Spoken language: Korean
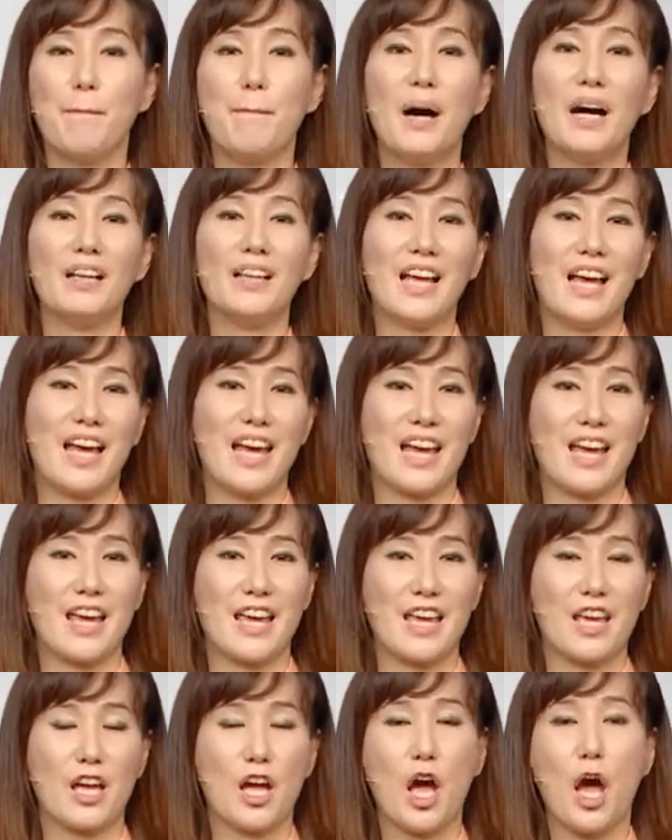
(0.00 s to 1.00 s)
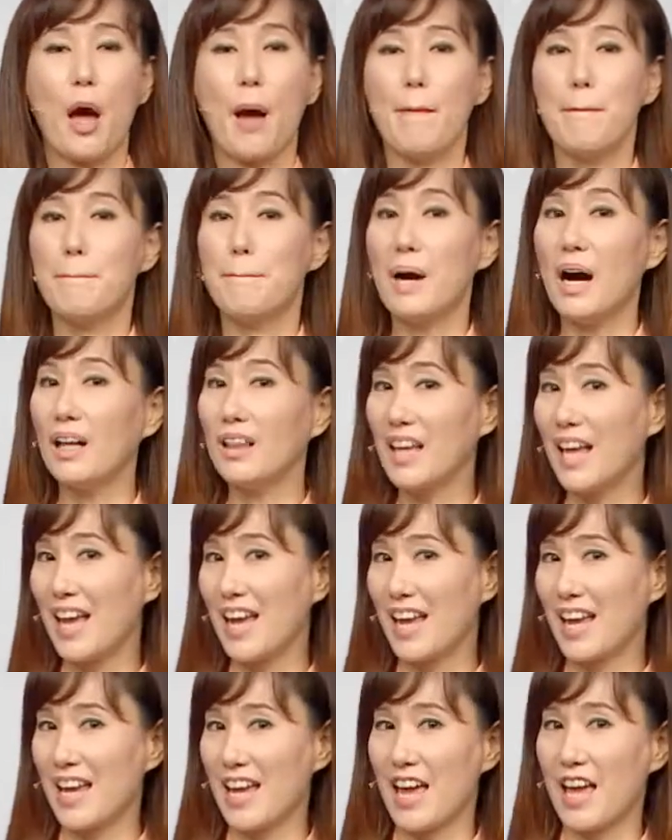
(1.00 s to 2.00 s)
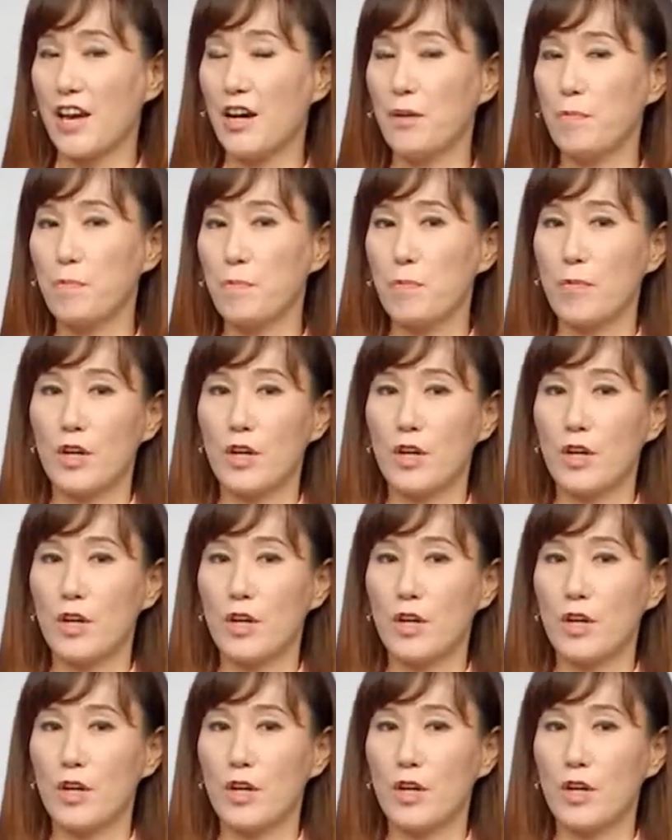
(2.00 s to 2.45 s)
발레 l 발레예요.